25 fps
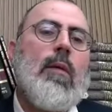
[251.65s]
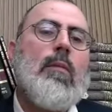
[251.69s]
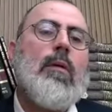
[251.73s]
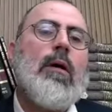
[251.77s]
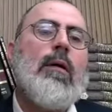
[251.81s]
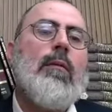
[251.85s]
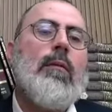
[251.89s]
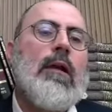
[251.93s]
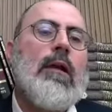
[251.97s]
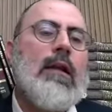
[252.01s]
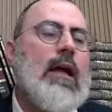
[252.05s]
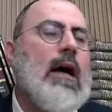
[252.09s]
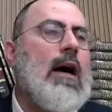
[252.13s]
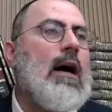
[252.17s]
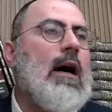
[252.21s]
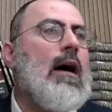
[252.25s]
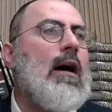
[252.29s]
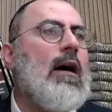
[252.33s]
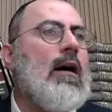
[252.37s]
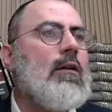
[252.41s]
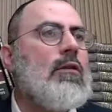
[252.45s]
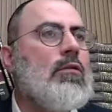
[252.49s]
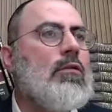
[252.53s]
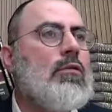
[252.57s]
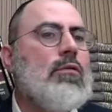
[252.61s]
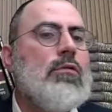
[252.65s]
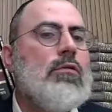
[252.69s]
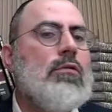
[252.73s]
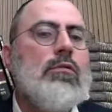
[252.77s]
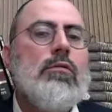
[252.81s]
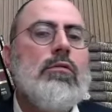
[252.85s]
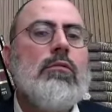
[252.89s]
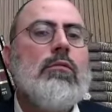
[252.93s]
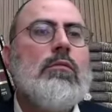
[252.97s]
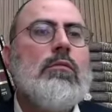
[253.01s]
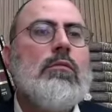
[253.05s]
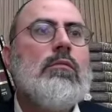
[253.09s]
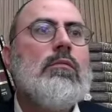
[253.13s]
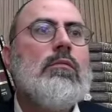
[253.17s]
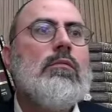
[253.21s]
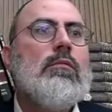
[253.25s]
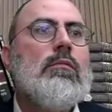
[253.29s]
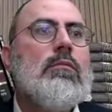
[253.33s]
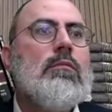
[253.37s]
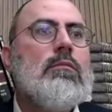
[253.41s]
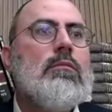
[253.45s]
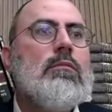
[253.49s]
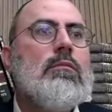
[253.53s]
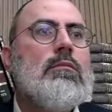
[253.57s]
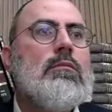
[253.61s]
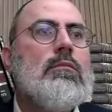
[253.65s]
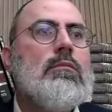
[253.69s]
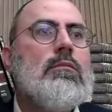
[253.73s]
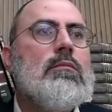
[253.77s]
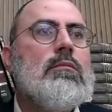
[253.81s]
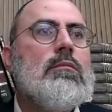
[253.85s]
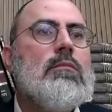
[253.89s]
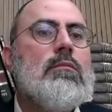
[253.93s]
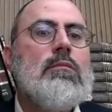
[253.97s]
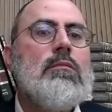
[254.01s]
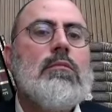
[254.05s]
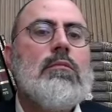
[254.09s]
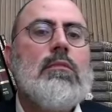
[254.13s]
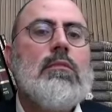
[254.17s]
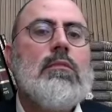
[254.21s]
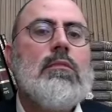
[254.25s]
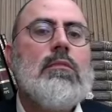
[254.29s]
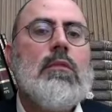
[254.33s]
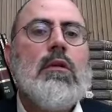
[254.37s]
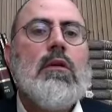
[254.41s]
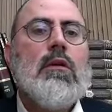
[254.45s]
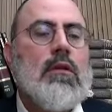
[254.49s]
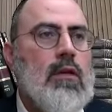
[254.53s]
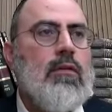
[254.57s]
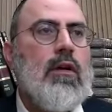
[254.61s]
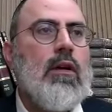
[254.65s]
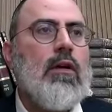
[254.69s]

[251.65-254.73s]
Amamrim, Il y a une virgule.